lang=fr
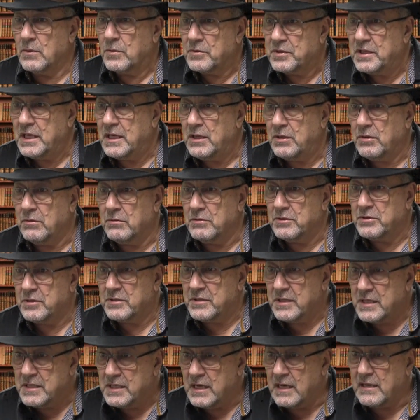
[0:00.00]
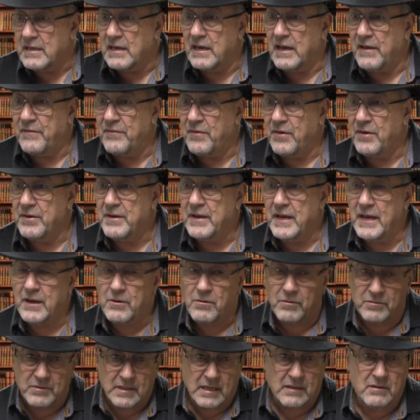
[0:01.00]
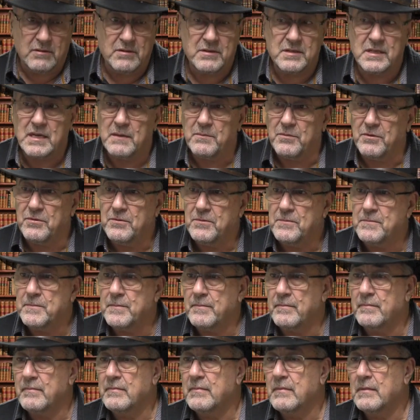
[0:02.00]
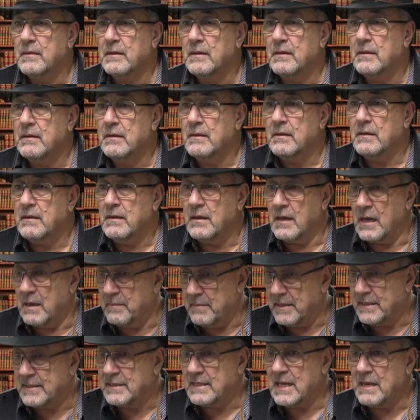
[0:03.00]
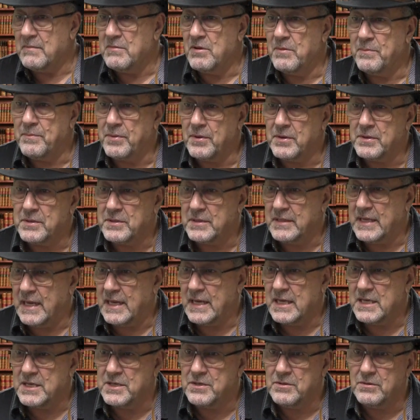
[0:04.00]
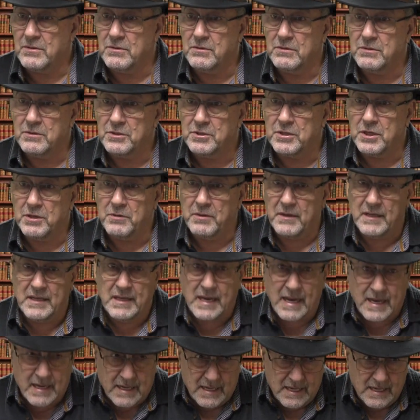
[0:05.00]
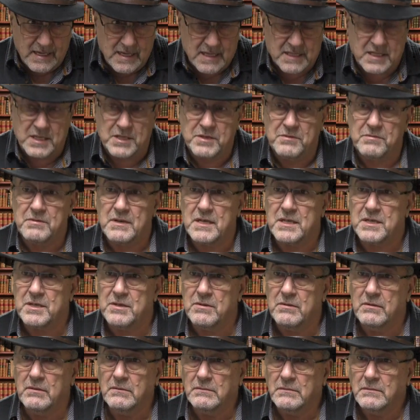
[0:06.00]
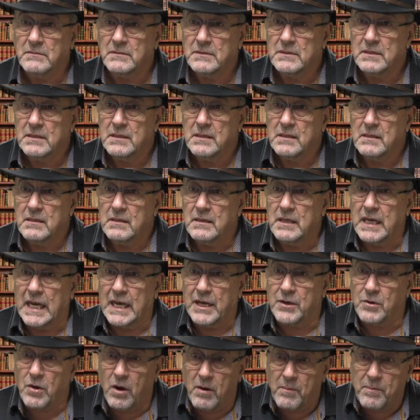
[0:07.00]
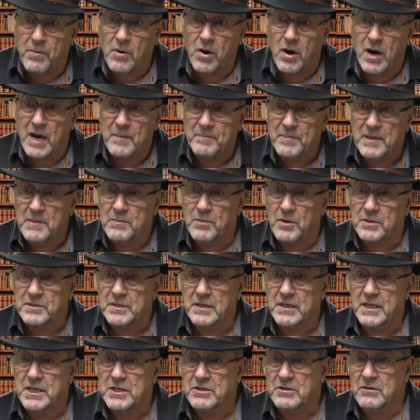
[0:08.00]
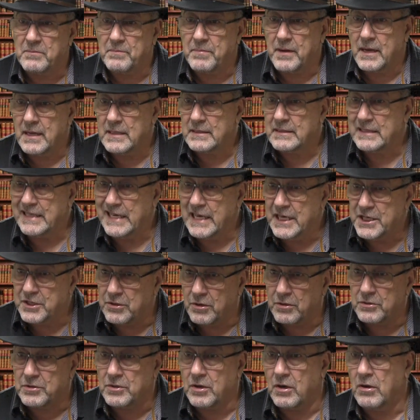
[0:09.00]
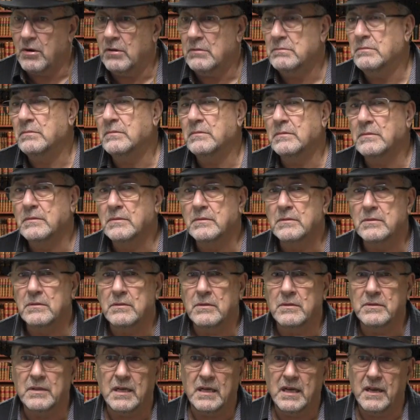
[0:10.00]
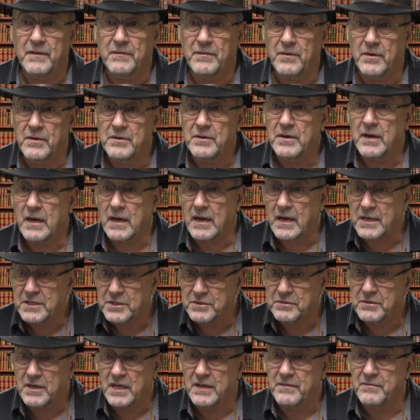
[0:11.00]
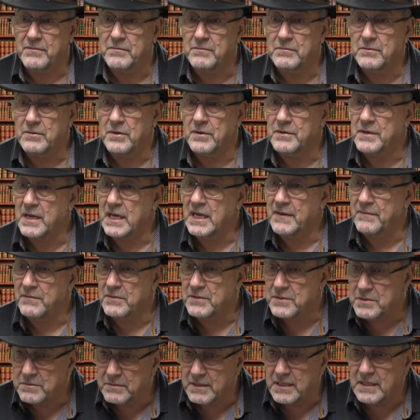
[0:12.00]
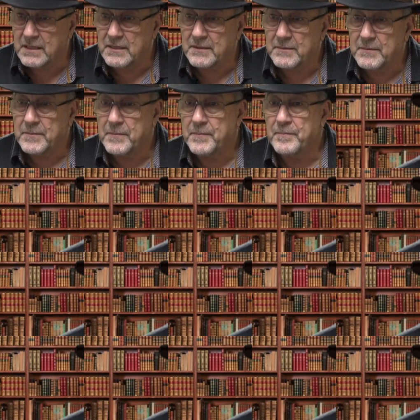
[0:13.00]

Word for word: Aussitôt, je saisis le téléphone et contacte le SAMU. Un médecin me pose des questions, je lui décris la situation, il comprend rapidement ce qui se passe et j'entends au téléphone, rassurez-vous, on arrive de suite.